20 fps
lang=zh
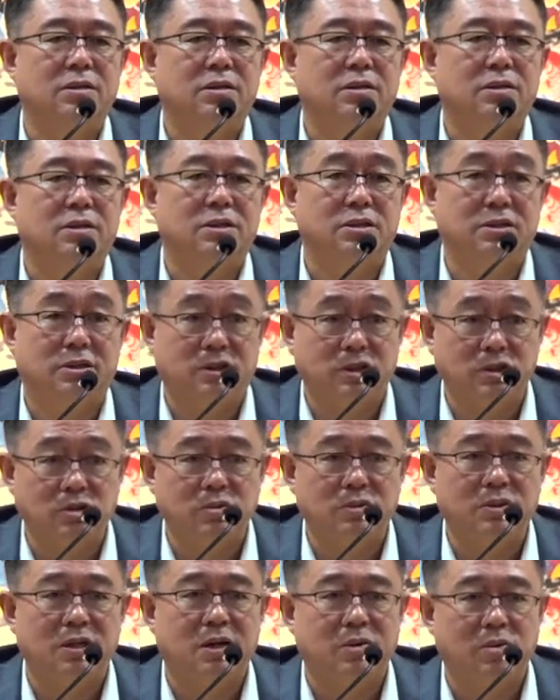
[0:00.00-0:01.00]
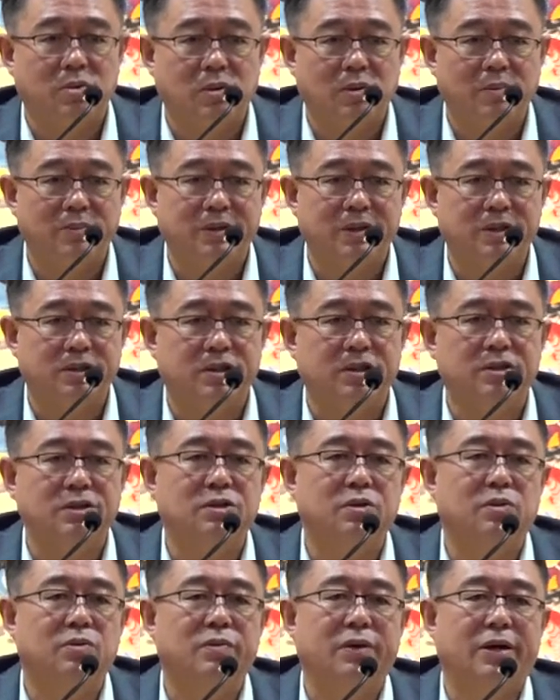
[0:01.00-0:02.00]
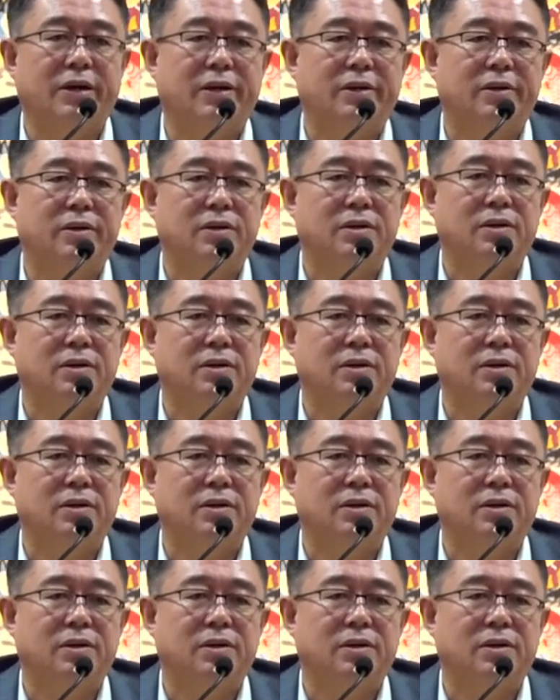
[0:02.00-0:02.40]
是就在我们的身周围，